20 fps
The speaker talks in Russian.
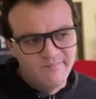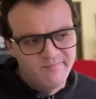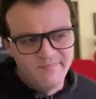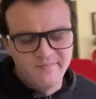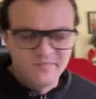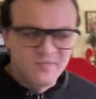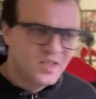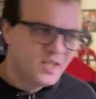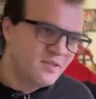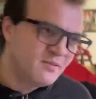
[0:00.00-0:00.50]

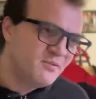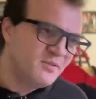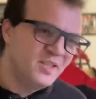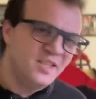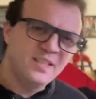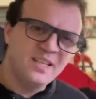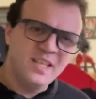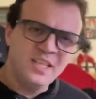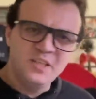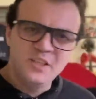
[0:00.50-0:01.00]
Ни,
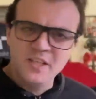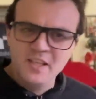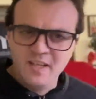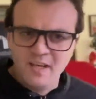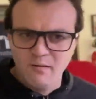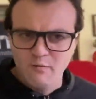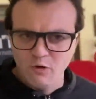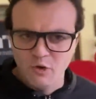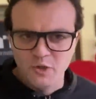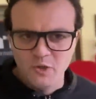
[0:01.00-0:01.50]
ты
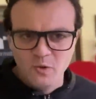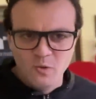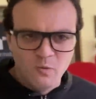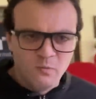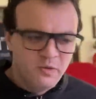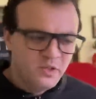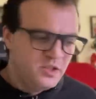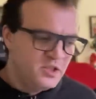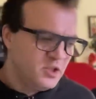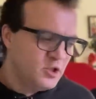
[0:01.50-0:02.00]
никого не
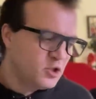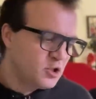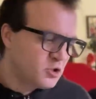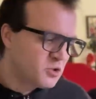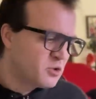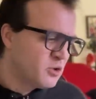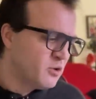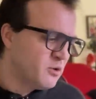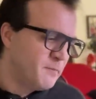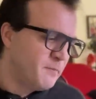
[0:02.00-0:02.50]
убедишь,
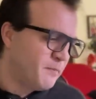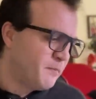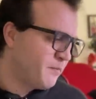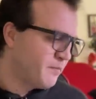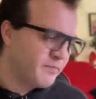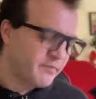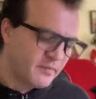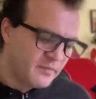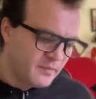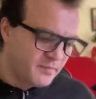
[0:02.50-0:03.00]
что
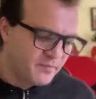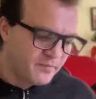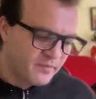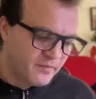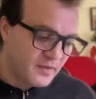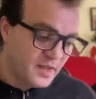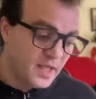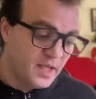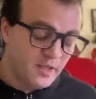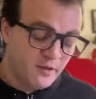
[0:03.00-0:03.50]

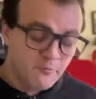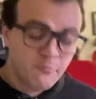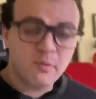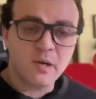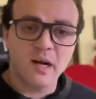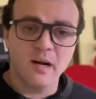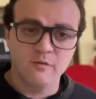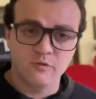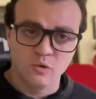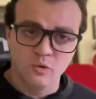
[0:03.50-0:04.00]
и
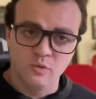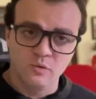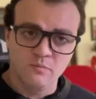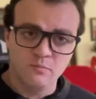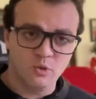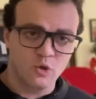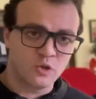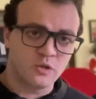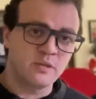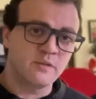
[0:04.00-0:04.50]
вправду,
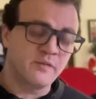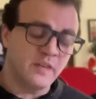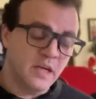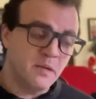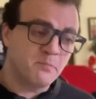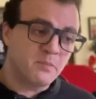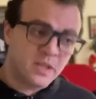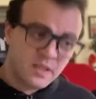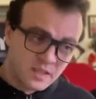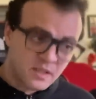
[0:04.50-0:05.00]
может,
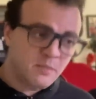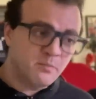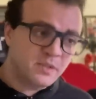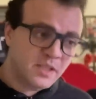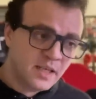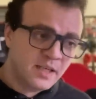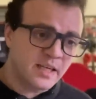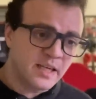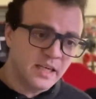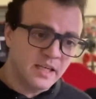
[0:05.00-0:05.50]
программа
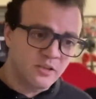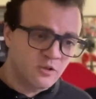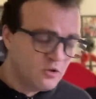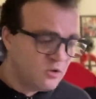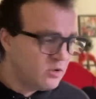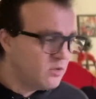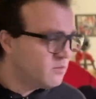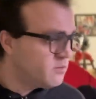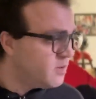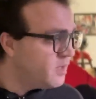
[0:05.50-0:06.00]
такая,
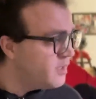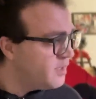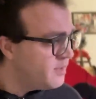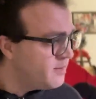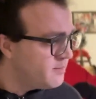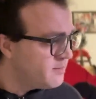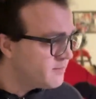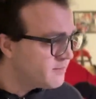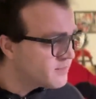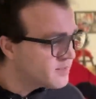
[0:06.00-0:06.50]
но
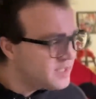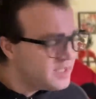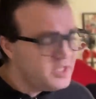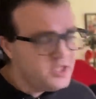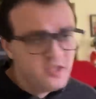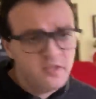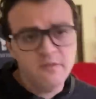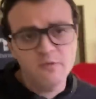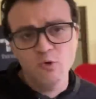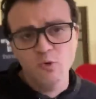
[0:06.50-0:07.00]
ты
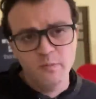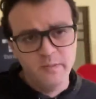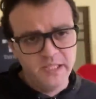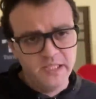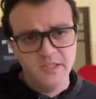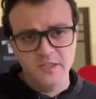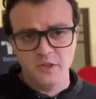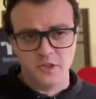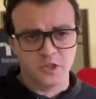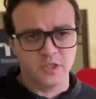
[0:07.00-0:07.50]
не
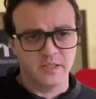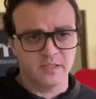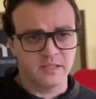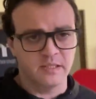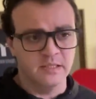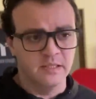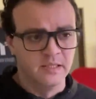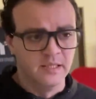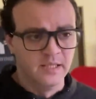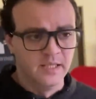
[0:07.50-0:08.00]
убедишь
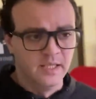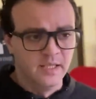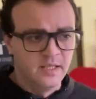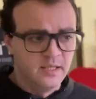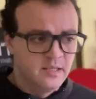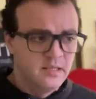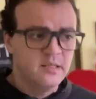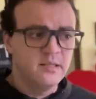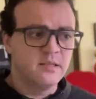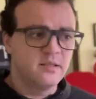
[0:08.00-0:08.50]
это
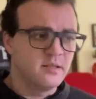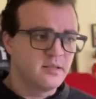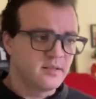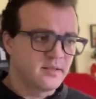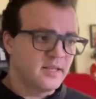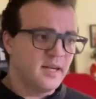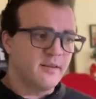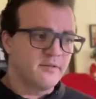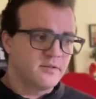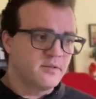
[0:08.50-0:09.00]

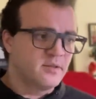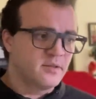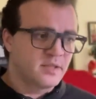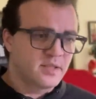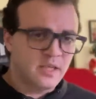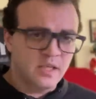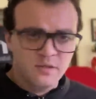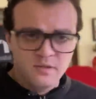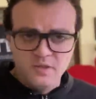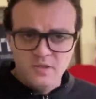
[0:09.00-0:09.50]

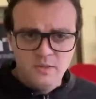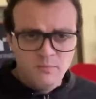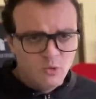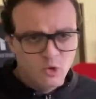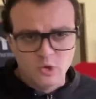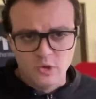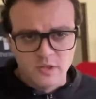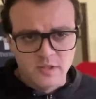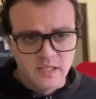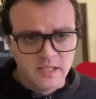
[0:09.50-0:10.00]
завтра. Не
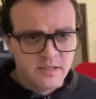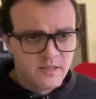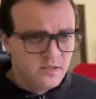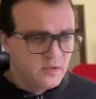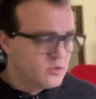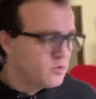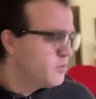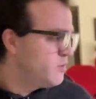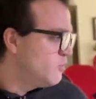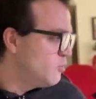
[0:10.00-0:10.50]
можешь
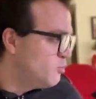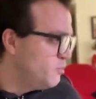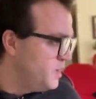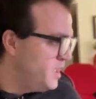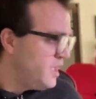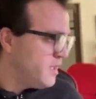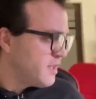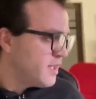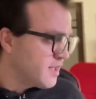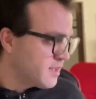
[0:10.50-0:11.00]
сказать, у
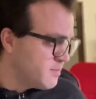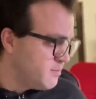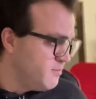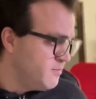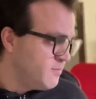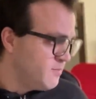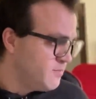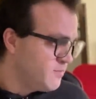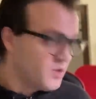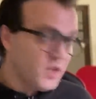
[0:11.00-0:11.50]
меня так,
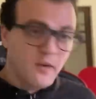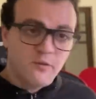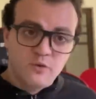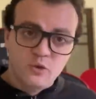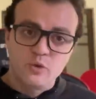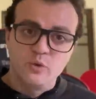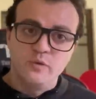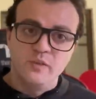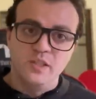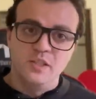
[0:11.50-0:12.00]
завтра
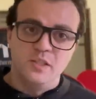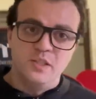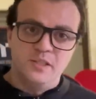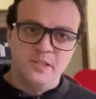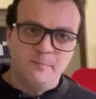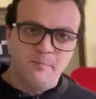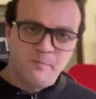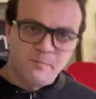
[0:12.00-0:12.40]
увидите.